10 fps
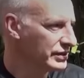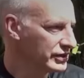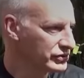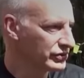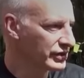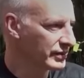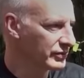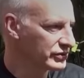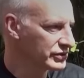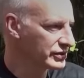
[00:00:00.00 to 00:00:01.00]
eso,
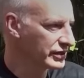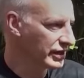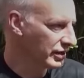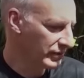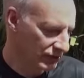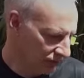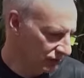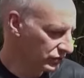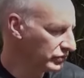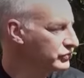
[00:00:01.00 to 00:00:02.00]
digamos, este, en el
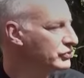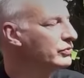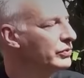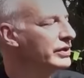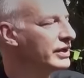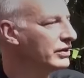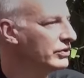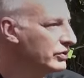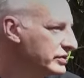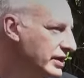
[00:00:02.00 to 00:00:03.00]
manual de uso y cuidado lo